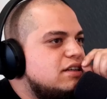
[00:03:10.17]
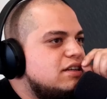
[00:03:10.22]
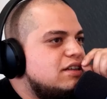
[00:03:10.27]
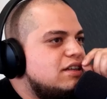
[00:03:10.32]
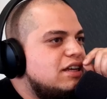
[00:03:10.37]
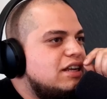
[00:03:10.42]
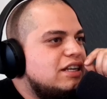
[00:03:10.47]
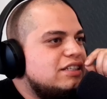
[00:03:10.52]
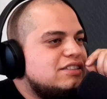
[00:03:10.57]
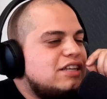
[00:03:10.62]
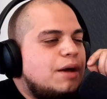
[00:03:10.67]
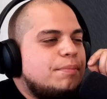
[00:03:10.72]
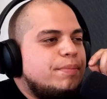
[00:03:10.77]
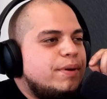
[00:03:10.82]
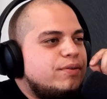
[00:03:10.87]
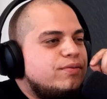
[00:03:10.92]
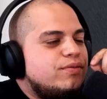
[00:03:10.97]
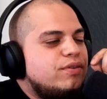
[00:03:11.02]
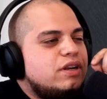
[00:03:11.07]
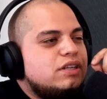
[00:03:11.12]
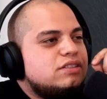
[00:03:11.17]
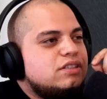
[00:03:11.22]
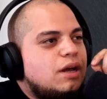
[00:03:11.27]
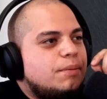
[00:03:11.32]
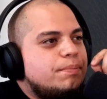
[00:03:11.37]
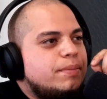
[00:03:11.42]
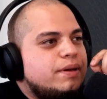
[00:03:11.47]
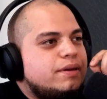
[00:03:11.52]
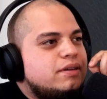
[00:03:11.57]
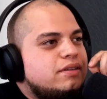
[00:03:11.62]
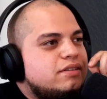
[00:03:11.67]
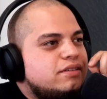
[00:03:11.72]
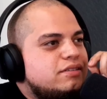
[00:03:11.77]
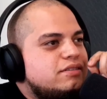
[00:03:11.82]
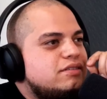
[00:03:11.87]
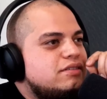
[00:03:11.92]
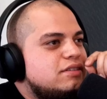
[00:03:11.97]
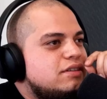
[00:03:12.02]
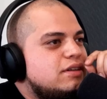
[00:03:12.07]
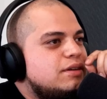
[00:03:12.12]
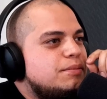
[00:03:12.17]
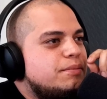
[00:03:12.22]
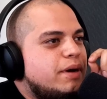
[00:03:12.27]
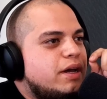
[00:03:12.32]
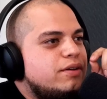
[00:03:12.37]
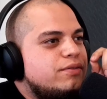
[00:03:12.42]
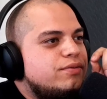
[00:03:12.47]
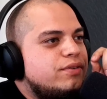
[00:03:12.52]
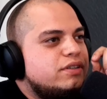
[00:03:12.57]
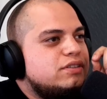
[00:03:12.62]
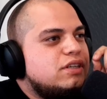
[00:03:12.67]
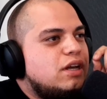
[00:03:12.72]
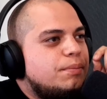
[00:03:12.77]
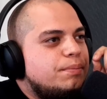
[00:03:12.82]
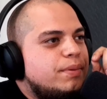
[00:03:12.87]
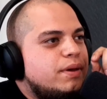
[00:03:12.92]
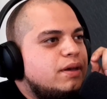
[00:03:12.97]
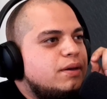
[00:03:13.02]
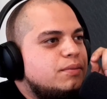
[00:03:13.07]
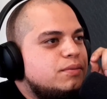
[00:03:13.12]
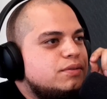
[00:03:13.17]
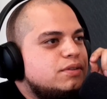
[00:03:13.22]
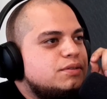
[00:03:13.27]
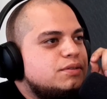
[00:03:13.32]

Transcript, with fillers: la pandemia. El escape, fue el escape, ¿no? Vaya, fue escape de